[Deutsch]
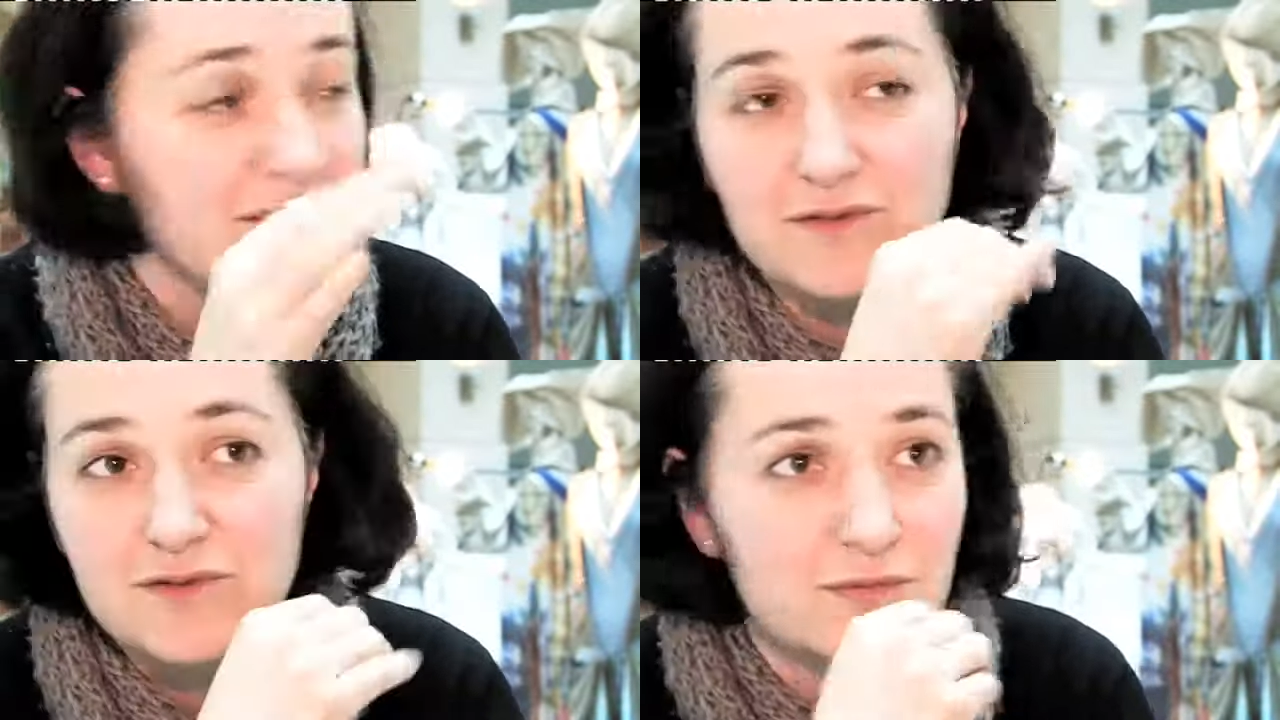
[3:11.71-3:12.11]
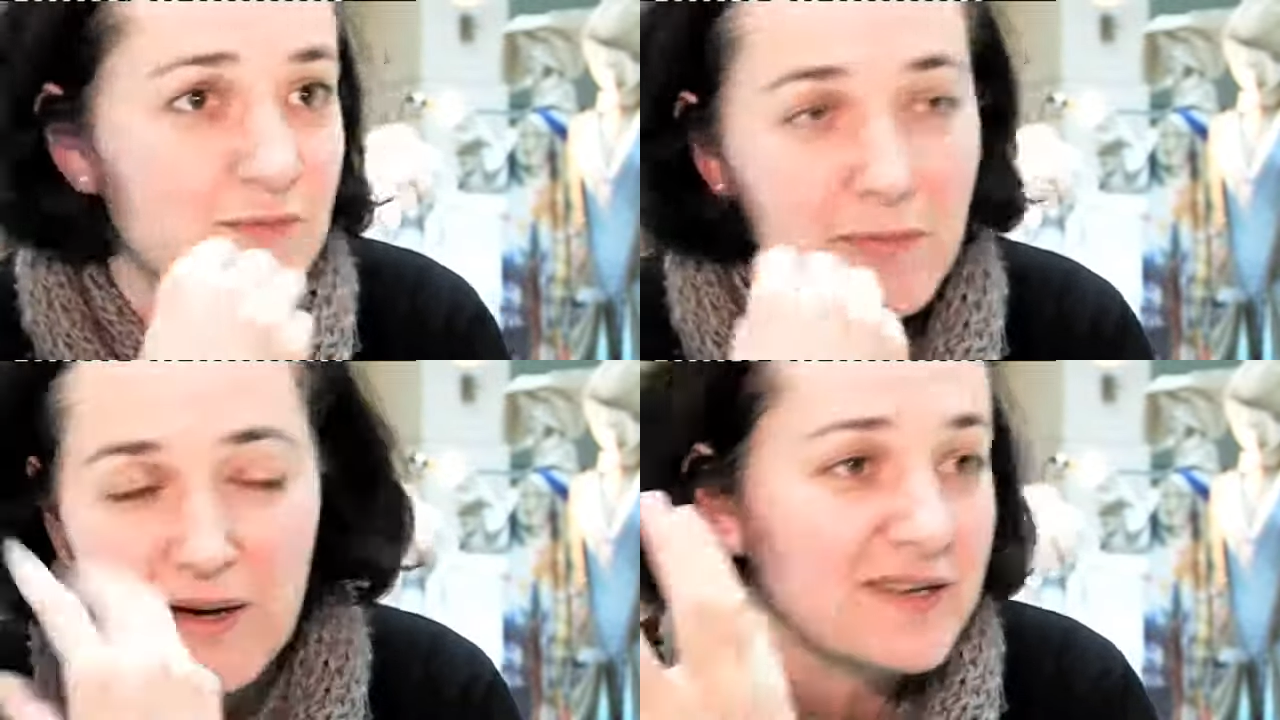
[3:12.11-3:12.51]
in
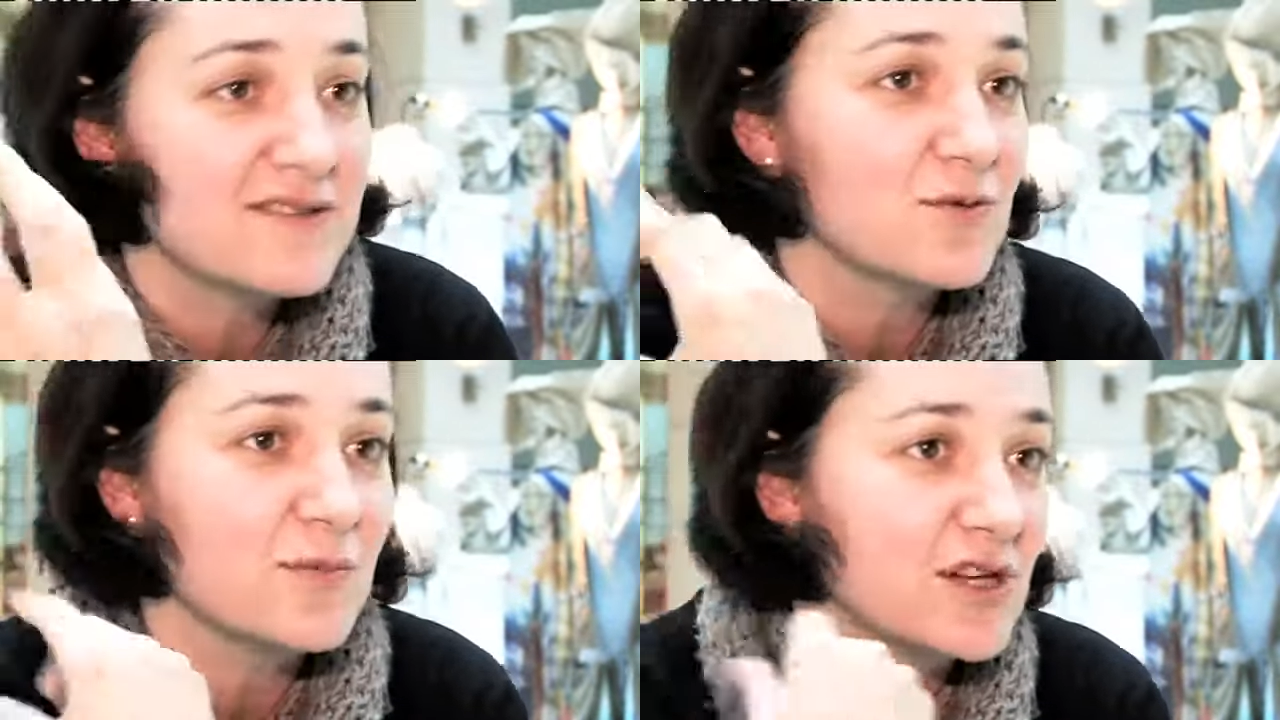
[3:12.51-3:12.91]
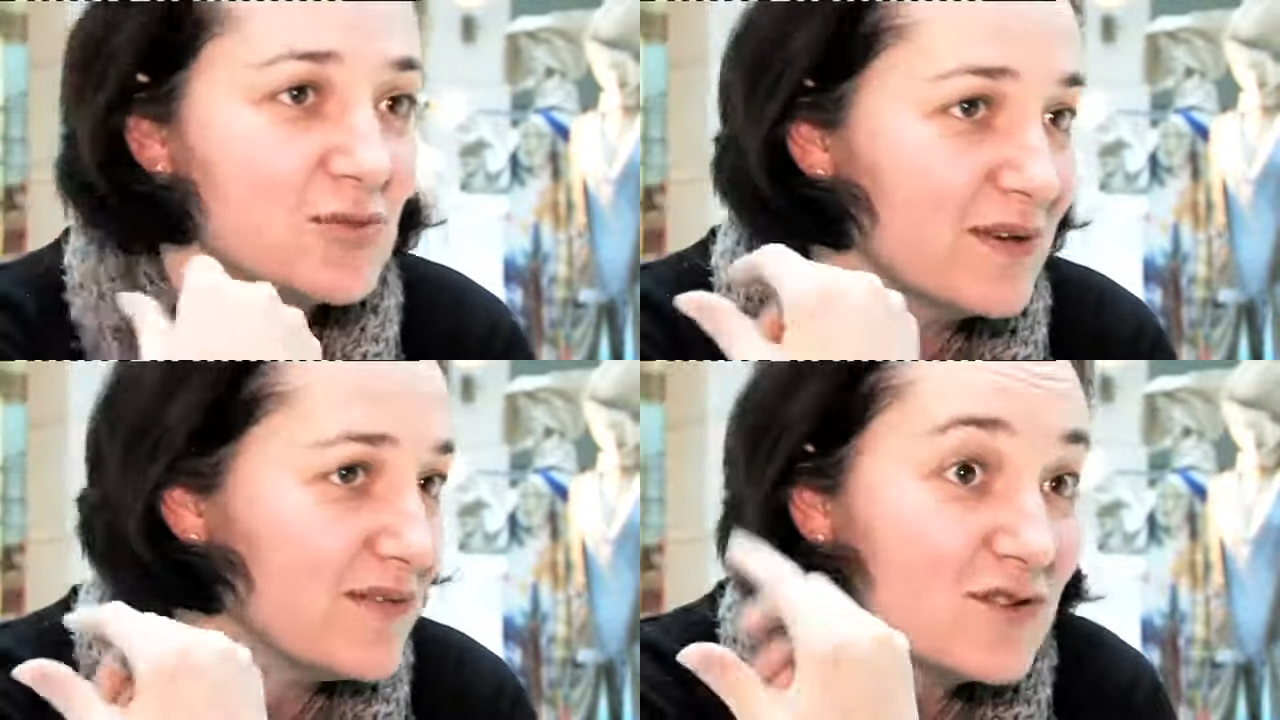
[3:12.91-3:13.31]
Paris zum
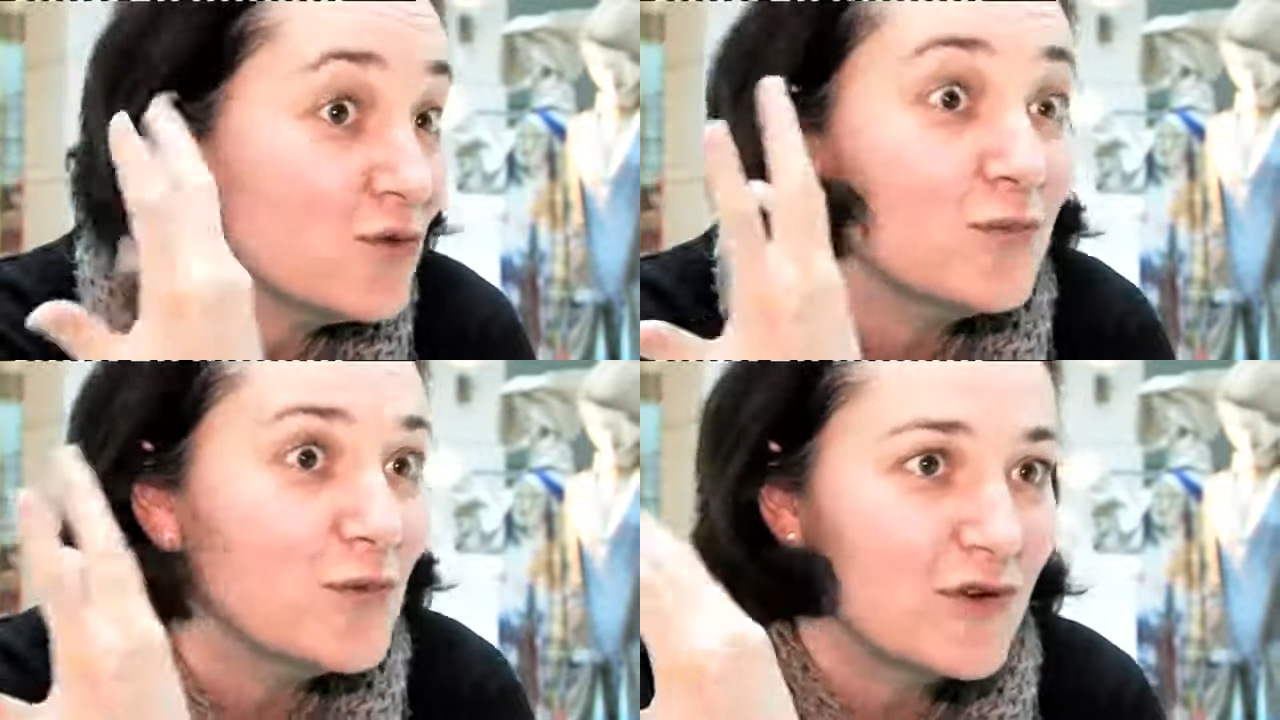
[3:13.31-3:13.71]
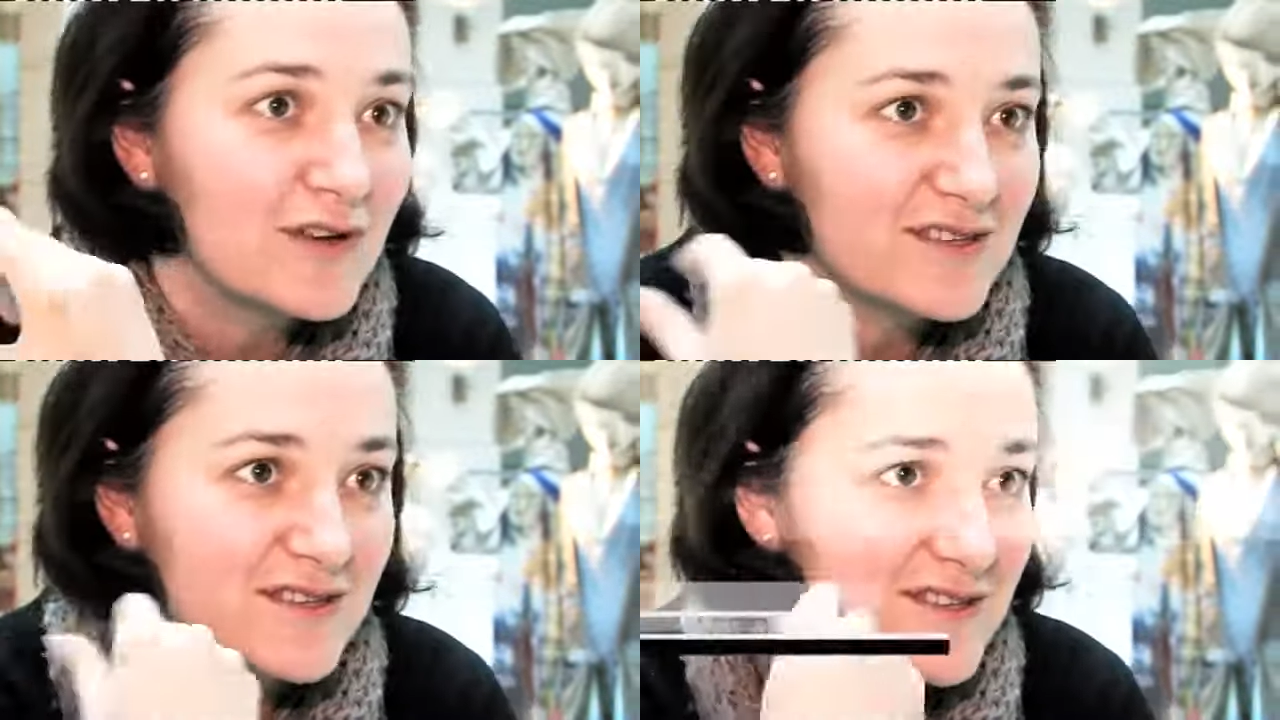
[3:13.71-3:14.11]
Beispiel, was Unmögliches